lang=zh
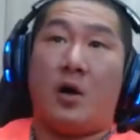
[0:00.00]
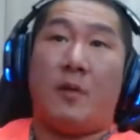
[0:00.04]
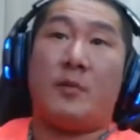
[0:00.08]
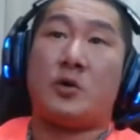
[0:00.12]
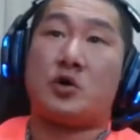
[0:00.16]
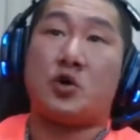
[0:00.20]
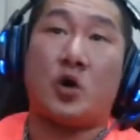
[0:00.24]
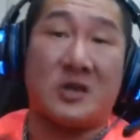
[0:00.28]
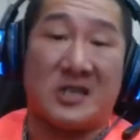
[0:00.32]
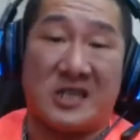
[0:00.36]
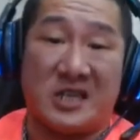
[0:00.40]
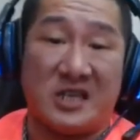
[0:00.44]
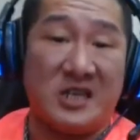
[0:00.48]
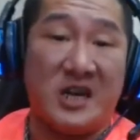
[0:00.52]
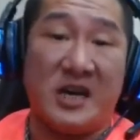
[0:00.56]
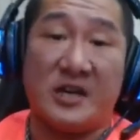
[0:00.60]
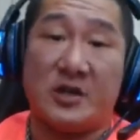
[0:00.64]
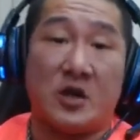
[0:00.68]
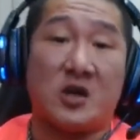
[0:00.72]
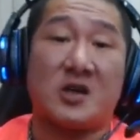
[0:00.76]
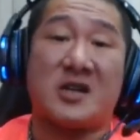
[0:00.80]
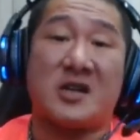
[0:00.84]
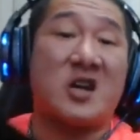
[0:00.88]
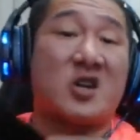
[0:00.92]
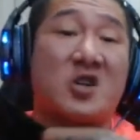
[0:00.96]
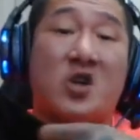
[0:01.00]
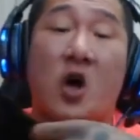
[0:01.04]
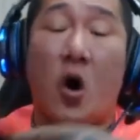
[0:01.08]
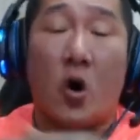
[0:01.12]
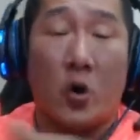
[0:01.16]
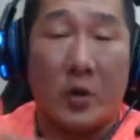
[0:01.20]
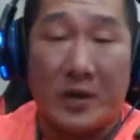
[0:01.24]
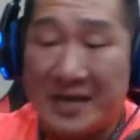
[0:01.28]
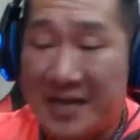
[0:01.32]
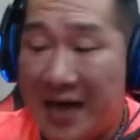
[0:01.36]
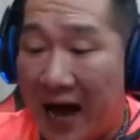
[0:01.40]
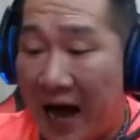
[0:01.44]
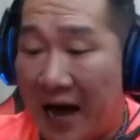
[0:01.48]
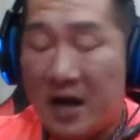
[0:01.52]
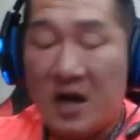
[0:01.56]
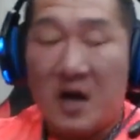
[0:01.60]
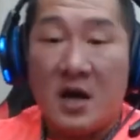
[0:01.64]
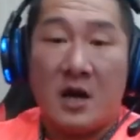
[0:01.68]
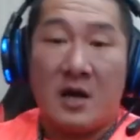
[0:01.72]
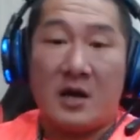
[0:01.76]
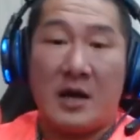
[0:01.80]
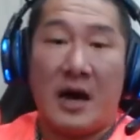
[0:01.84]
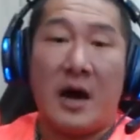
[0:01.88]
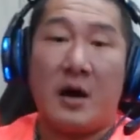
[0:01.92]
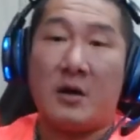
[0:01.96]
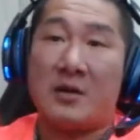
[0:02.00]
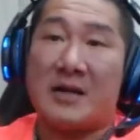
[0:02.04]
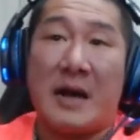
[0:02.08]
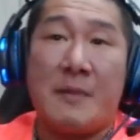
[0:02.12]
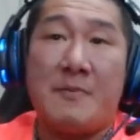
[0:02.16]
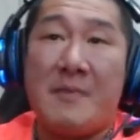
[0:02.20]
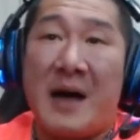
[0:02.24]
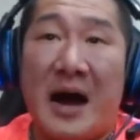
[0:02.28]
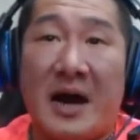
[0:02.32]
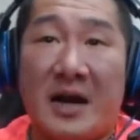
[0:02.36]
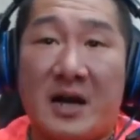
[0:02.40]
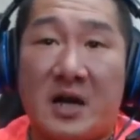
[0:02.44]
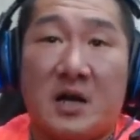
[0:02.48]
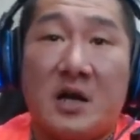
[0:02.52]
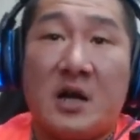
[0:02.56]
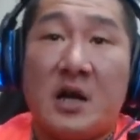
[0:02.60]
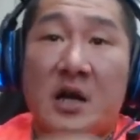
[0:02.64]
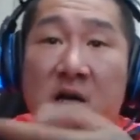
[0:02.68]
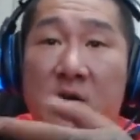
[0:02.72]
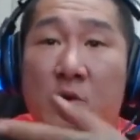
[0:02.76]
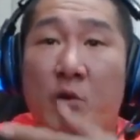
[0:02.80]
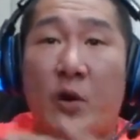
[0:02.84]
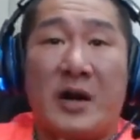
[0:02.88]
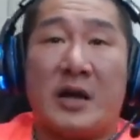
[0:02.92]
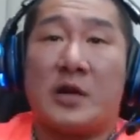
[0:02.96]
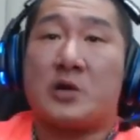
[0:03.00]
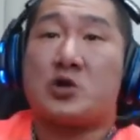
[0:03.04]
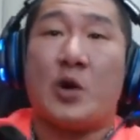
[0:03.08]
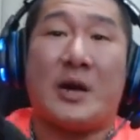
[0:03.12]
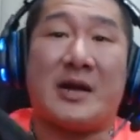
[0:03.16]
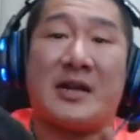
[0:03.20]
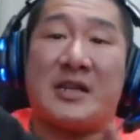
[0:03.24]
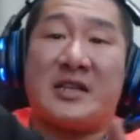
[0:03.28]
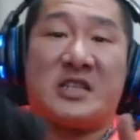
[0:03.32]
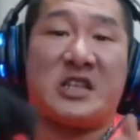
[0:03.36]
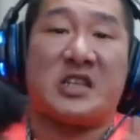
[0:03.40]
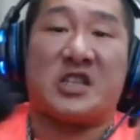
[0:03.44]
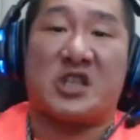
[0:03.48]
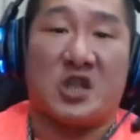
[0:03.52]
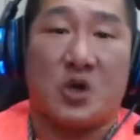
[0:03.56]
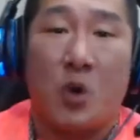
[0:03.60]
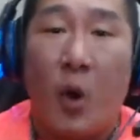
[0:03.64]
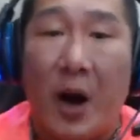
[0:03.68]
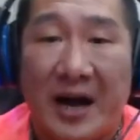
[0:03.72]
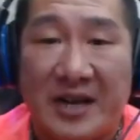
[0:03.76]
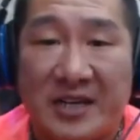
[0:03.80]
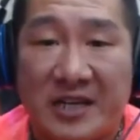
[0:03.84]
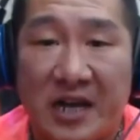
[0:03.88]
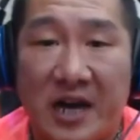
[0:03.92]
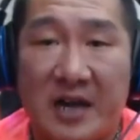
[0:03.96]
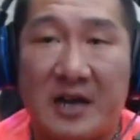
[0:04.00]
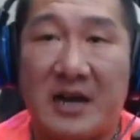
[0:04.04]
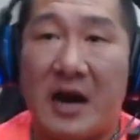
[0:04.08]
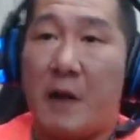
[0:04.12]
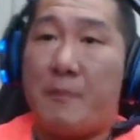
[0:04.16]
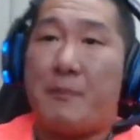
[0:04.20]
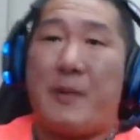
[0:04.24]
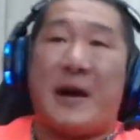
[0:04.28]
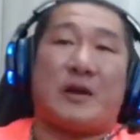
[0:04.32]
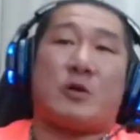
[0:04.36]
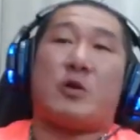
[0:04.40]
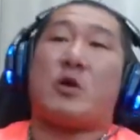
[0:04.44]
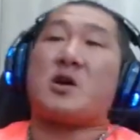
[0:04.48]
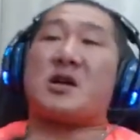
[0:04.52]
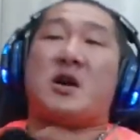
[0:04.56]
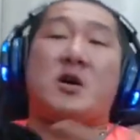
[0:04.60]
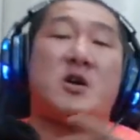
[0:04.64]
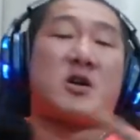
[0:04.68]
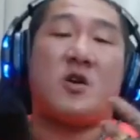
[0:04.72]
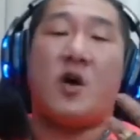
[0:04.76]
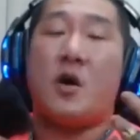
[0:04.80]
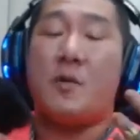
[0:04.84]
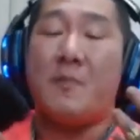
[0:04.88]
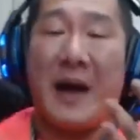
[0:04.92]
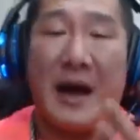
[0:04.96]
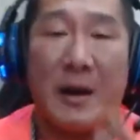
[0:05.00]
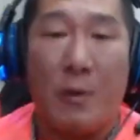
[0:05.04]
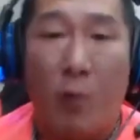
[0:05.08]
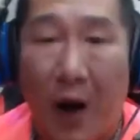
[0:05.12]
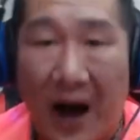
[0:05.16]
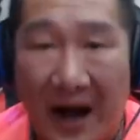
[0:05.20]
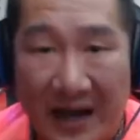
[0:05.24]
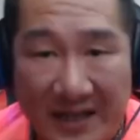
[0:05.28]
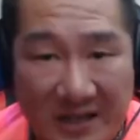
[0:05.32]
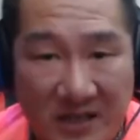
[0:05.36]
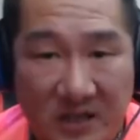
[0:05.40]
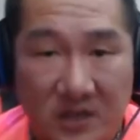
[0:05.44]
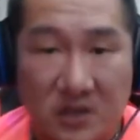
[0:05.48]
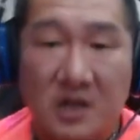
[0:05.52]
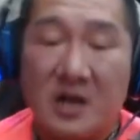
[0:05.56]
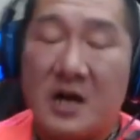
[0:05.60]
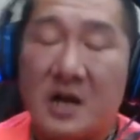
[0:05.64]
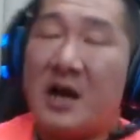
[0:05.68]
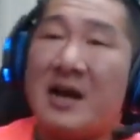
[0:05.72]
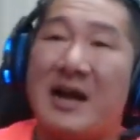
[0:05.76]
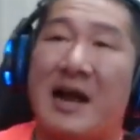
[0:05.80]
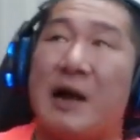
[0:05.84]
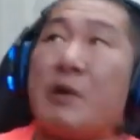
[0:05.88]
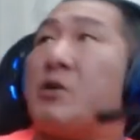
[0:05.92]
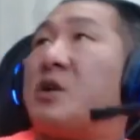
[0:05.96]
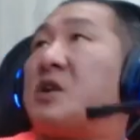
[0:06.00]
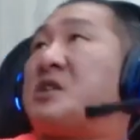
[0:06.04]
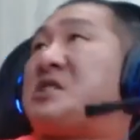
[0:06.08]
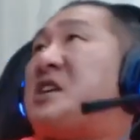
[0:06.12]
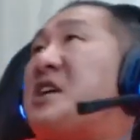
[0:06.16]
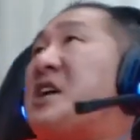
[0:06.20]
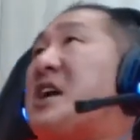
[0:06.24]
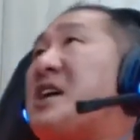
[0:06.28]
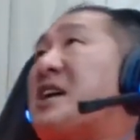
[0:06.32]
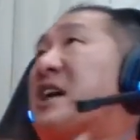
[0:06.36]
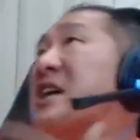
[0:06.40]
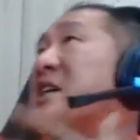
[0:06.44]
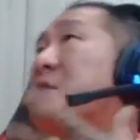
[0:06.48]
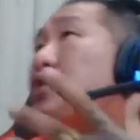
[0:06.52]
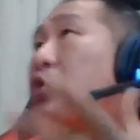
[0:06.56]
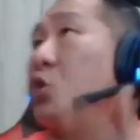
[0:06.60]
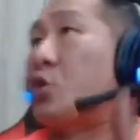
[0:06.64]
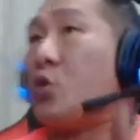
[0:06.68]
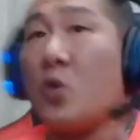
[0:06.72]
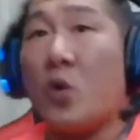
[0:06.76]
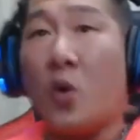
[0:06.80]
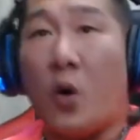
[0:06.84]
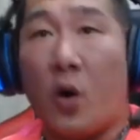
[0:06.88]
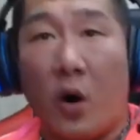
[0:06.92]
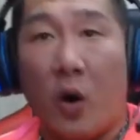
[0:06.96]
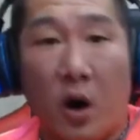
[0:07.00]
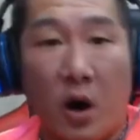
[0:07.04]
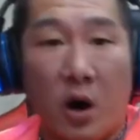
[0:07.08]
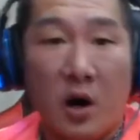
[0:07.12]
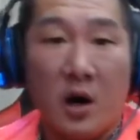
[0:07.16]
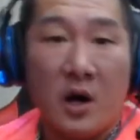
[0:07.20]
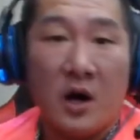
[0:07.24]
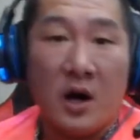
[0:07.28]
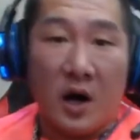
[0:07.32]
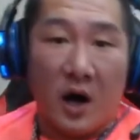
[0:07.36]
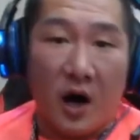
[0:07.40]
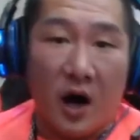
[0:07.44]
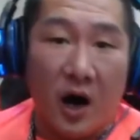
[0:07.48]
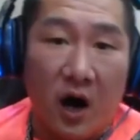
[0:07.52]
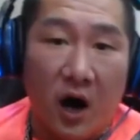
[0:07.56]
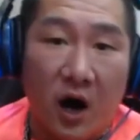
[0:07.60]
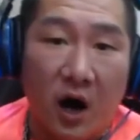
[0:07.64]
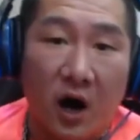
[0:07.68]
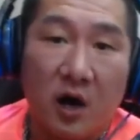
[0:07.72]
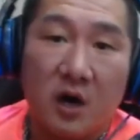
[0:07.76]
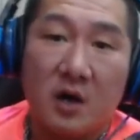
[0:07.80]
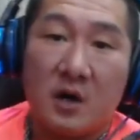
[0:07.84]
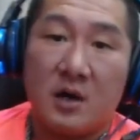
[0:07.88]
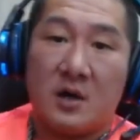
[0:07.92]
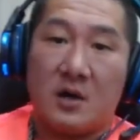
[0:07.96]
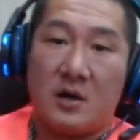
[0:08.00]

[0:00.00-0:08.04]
我们做企业就跟狗一样，然后他妈的为了赚你几十块钱，然后拜托各位给我买袜子，让我的企业可以存活哦。